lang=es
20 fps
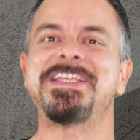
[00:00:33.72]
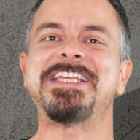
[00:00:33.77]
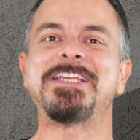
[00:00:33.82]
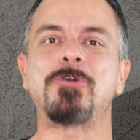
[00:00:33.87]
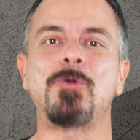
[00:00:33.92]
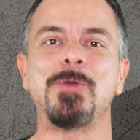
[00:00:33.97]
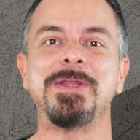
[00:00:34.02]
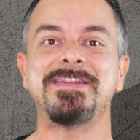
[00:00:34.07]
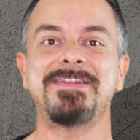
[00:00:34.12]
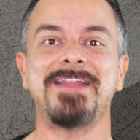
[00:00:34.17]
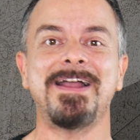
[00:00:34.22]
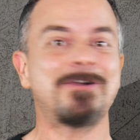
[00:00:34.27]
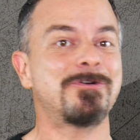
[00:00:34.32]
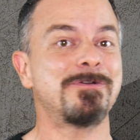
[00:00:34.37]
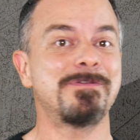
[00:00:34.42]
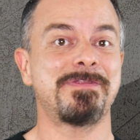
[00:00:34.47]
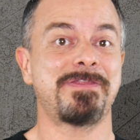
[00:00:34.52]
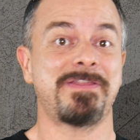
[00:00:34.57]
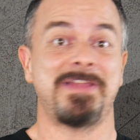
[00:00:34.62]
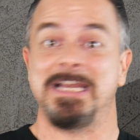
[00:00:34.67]
y cuenta
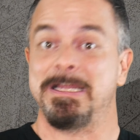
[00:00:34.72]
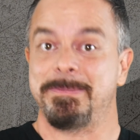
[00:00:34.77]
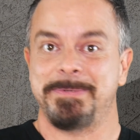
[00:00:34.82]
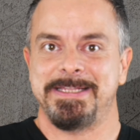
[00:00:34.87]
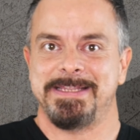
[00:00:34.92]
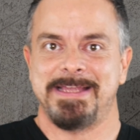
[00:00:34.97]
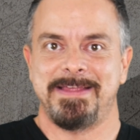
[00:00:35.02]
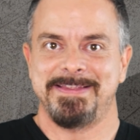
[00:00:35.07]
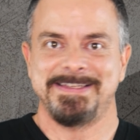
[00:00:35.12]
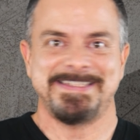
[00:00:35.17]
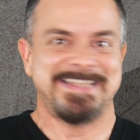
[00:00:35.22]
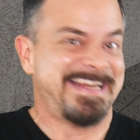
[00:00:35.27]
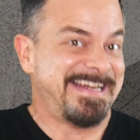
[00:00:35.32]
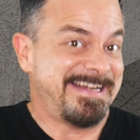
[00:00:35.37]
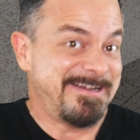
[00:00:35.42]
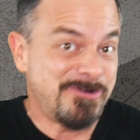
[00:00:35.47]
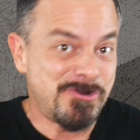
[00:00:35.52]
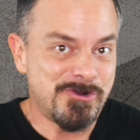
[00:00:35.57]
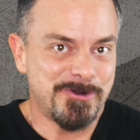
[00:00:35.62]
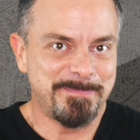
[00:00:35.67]
con celebridades
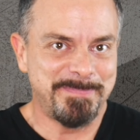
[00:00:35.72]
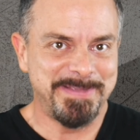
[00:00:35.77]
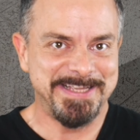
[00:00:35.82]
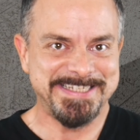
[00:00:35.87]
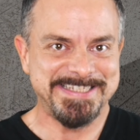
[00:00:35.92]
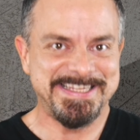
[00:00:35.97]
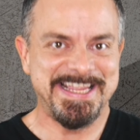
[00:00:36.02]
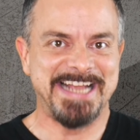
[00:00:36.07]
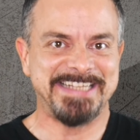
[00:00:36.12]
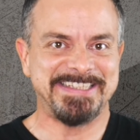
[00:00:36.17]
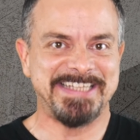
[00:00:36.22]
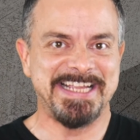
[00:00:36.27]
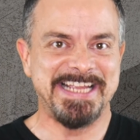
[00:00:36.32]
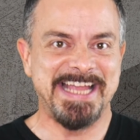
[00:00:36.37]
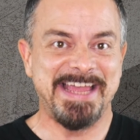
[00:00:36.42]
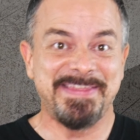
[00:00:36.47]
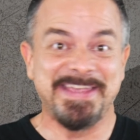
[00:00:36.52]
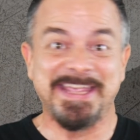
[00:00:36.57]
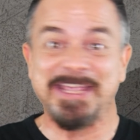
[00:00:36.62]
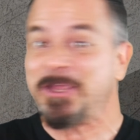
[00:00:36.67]
enormes de la
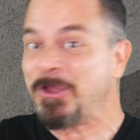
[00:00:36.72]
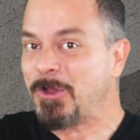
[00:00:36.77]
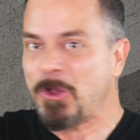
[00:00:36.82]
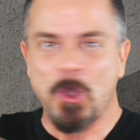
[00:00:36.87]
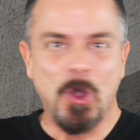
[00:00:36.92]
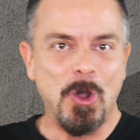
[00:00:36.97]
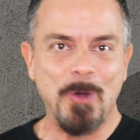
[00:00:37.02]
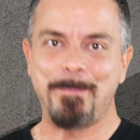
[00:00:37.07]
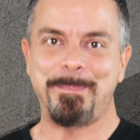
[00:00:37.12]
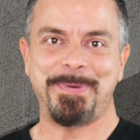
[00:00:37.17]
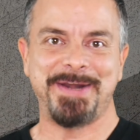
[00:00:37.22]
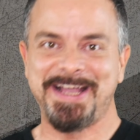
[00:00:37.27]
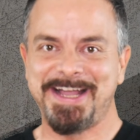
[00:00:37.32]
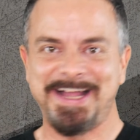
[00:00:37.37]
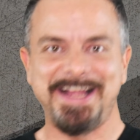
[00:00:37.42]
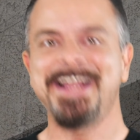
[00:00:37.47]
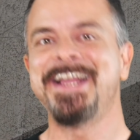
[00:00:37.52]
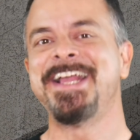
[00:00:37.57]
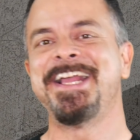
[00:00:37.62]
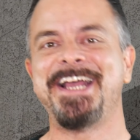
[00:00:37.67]
talla de
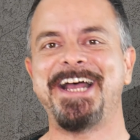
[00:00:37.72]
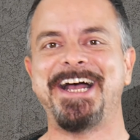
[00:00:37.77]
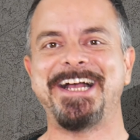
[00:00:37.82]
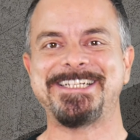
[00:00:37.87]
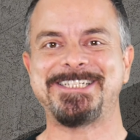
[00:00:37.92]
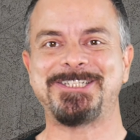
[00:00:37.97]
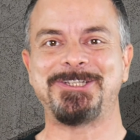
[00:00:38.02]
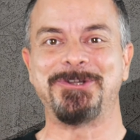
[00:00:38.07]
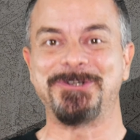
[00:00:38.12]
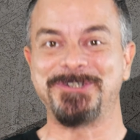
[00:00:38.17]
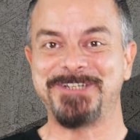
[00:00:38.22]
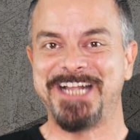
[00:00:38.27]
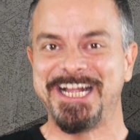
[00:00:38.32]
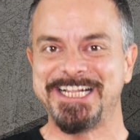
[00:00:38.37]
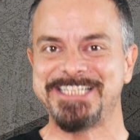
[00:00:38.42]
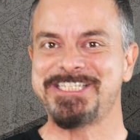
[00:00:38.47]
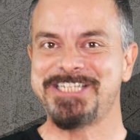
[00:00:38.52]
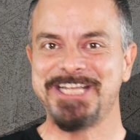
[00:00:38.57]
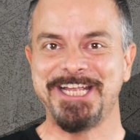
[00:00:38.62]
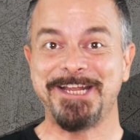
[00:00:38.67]
Oprah, Aston
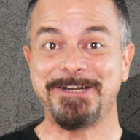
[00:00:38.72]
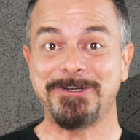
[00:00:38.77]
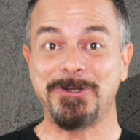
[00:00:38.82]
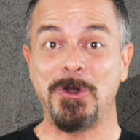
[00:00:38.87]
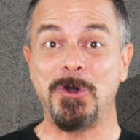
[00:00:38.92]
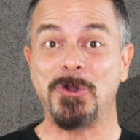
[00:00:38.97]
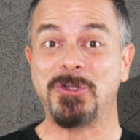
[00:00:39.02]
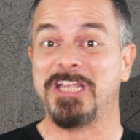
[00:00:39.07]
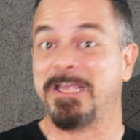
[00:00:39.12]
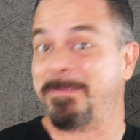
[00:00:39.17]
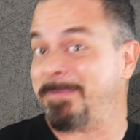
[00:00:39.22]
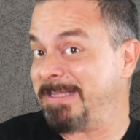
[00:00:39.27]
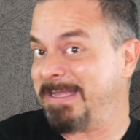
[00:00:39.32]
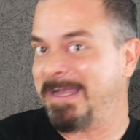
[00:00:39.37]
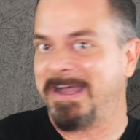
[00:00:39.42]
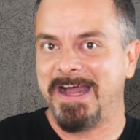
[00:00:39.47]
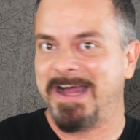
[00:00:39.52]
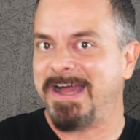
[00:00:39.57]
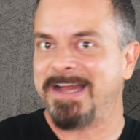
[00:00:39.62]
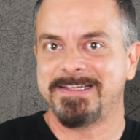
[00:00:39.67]
Catcher o Kevin
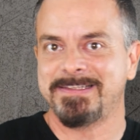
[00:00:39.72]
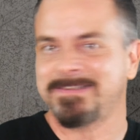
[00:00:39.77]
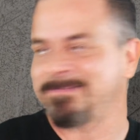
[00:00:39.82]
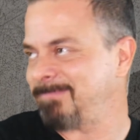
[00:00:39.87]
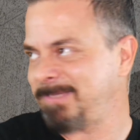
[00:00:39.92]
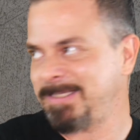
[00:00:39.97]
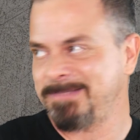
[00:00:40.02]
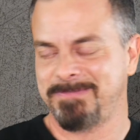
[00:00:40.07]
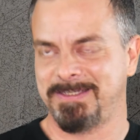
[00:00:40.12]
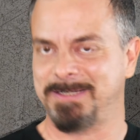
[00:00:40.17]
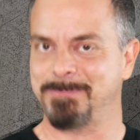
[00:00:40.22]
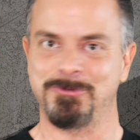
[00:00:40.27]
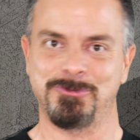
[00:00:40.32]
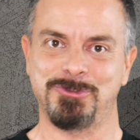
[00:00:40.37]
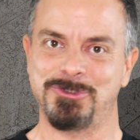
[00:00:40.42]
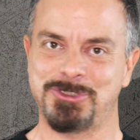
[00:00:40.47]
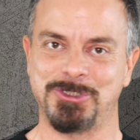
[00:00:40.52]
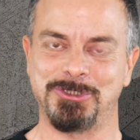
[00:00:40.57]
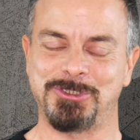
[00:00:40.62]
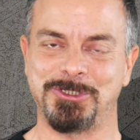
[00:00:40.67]
Hart, entre
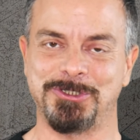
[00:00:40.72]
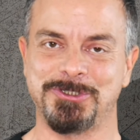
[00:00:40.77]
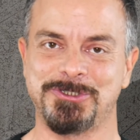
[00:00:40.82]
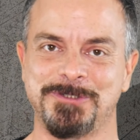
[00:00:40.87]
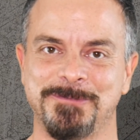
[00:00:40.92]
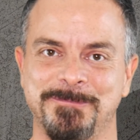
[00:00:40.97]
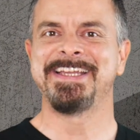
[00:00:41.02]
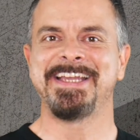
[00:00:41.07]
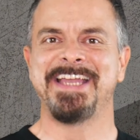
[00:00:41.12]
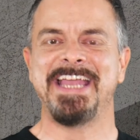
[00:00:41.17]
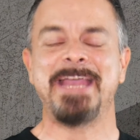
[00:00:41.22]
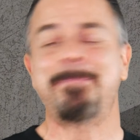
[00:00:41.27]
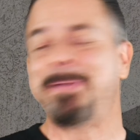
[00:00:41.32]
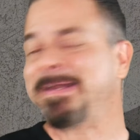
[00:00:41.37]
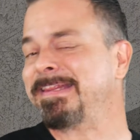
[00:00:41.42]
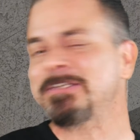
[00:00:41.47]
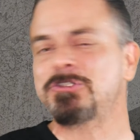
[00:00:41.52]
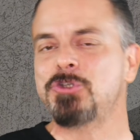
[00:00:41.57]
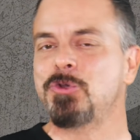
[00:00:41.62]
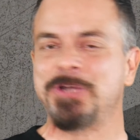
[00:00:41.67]
muchos otros. En
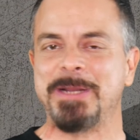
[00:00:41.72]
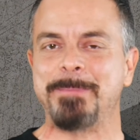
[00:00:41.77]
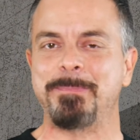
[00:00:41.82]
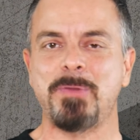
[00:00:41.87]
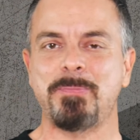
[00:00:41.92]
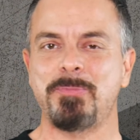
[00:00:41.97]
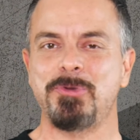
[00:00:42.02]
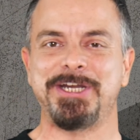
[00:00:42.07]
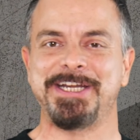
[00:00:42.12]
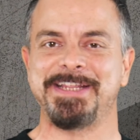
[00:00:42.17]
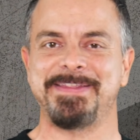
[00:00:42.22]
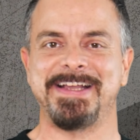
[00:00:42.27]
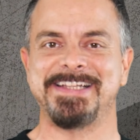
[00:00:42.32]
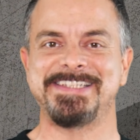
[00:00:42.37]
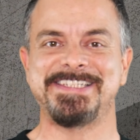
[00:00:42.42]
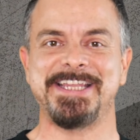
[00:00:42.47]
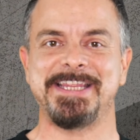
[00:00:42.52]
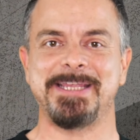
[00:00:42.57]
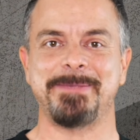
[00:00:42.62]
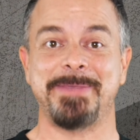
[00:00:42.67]
parte su gran popularidad
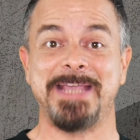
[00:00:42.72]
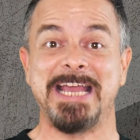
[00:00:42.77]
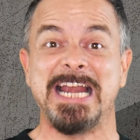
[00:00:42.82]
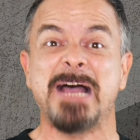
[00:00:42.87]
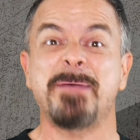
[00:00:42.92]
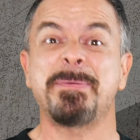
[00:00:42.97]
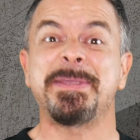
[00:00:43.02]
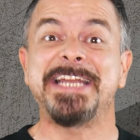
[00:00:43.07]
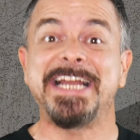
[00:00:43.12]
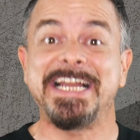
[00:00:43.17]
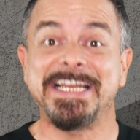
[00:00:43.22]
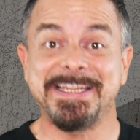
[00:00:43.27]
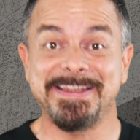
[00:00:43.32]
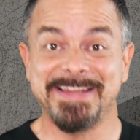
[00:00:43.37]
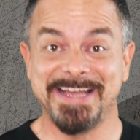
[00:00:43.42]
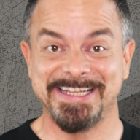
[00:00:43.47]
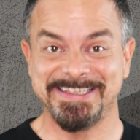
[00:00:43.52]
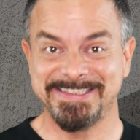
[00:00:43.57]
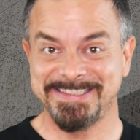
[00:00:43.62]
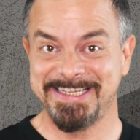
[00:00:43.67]
se debe a la
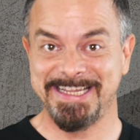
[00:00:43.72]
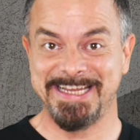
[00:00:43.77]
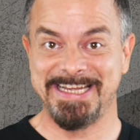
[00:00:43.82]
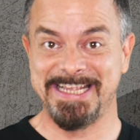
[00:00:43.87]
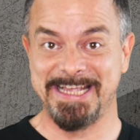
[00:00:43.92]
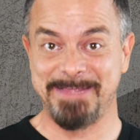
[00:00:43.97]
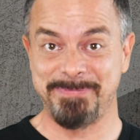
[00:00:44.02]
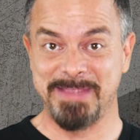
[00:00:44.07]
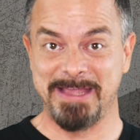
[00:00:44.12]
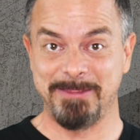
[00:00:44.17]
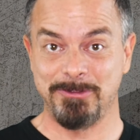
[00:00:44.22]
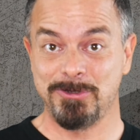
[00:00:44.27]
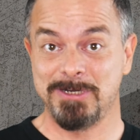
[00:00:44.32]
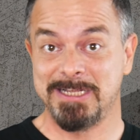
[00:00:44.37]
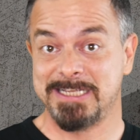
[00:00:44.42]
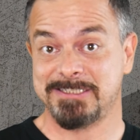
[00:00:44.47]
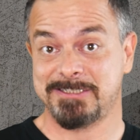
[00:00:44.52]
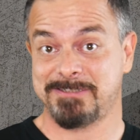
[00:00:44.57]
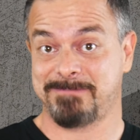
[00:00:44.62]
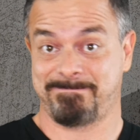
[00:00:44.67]
viralidad que le han dado
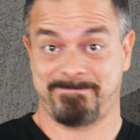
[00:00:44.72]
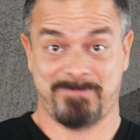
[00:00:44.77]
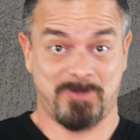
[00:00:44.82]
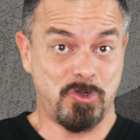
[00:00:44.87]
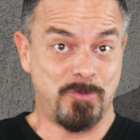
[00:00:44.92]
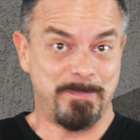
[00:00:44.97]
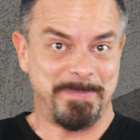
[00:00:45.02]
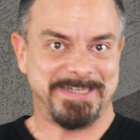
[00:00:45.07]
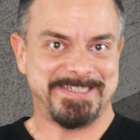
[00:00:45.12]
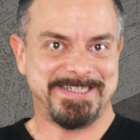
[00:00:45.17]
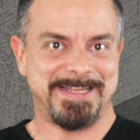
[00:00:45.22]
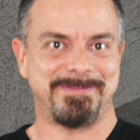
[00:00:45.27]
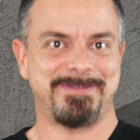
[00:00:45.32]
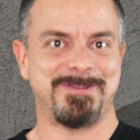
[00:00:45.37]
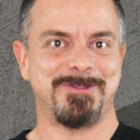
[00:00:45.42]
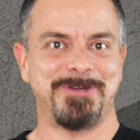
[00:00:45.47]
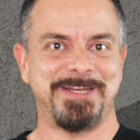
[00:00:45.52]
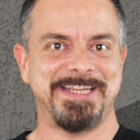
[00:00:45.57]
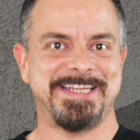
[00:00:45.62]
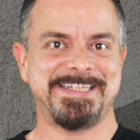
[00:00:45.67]
las
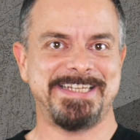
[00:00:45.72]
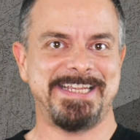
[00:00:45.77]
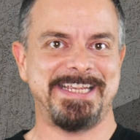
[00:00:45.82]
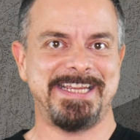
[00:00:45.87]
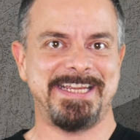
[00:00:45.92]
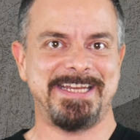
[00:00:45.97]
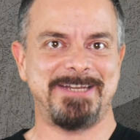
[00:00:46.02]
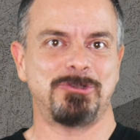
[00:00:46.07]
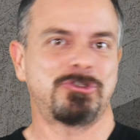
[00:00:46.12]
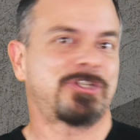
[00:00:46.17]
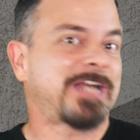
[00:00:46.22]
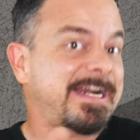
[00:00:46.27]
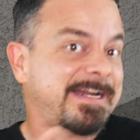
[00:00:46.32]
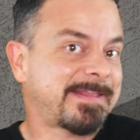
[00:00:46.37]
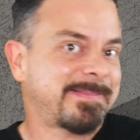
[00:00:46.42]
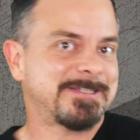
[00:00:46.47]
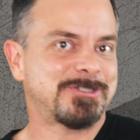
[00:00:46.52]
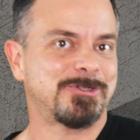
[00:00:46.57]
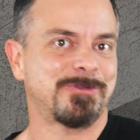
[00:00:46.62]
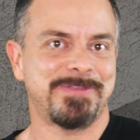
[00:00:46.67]
conversaciones en otras
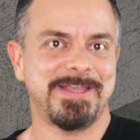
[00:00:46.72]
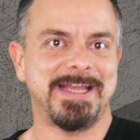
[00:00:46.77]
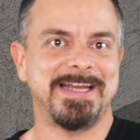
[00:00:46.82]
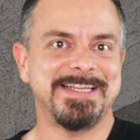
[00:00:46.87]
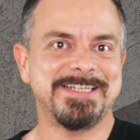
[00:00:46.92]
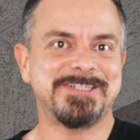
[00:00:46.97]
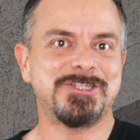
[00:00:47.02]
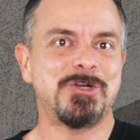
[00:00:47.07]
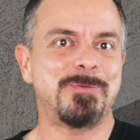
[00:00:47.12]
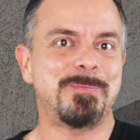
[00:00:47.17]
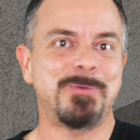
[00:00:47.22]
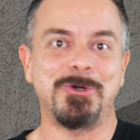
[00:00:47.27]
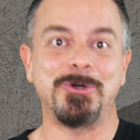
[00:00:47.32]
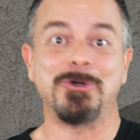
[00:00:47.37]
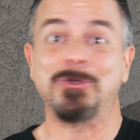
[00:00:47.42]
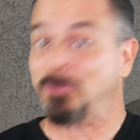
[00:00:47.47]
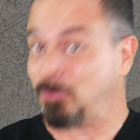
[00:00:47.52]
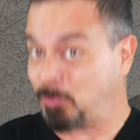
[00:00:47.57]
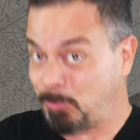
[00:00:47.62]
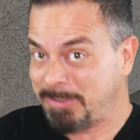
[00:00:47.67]
redes sociales
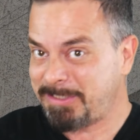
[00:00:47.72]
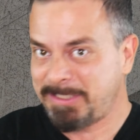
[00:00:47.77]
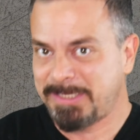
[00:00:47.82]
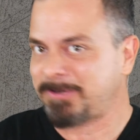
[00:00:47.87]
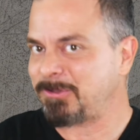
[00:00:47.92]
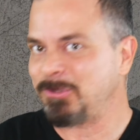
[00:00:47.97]
como Twitter,